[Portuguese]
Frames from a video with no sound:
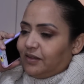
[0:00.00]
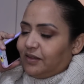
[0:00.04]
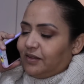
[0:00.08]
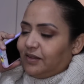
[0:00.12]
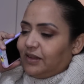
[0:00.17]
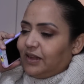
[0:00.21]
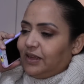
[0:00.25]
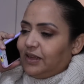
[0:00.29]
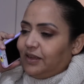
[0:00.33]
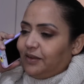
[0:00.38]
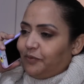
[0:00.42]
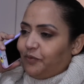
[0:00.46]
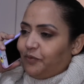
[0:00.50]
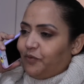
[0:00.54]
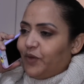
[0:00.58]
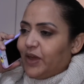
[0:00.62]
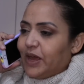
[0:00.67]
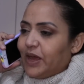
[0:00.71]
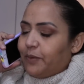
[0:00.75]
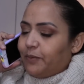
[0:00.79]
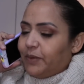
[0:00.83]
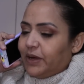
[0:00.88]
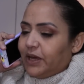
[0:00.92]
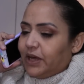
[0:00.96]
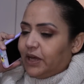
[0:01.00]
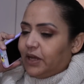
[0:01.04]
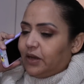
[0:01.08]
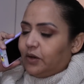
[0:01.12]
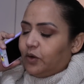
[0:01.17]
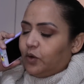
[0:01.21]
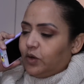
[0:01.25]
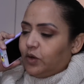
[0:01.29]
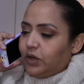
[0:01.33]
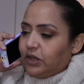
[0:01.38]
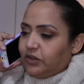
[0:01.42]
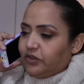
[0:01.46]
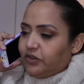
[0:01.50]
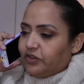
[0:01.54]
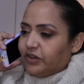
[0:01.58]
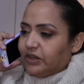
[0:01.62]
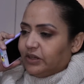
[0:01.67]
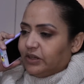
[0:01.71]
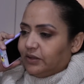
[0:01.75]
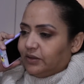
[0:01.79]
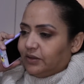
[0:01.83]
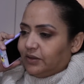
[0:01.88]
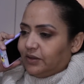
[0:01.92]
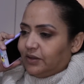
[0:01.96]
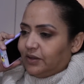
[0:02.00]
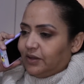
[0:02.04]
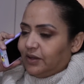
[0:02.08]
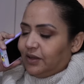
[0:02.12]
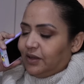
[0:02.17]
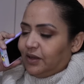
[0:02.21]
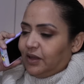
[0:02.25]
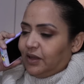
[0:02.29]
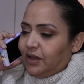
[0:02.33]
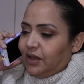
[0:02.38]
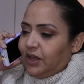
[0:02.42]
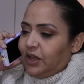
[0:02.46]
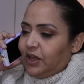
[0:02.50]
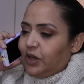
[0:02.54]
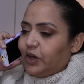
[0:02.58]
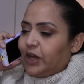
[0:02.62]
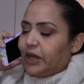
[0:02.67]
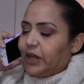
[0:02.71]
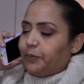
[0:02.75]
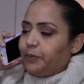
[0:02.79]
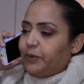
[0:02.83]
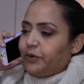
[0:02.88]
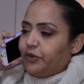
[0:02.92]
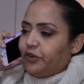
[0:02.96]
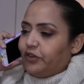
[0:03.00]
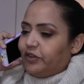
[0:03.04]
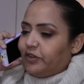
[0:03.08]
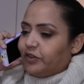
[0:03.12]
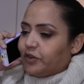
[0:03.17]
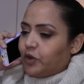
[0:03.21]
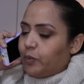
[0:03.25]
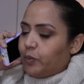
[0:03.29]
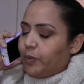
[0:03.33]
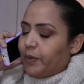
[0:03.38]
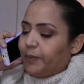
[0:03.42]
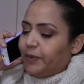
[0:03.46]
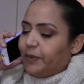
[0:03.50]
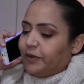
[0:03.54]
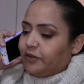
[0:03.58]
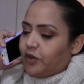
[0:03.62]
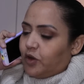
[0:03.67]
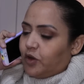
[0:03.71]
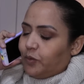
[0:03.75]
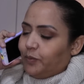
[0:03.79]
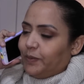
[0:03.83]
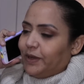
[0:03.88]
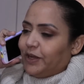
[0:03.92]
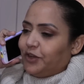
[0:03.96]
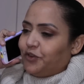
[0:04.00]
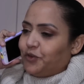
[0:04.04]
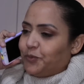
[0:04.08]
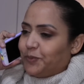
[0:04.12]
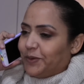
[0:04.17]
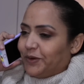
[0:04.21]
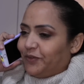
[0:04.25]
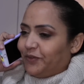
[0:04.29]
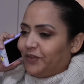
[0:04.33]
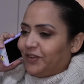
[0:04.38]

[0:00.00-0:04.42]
Sim, vem amanhã à noite. Eu quero pedir desculpa pessoalmente para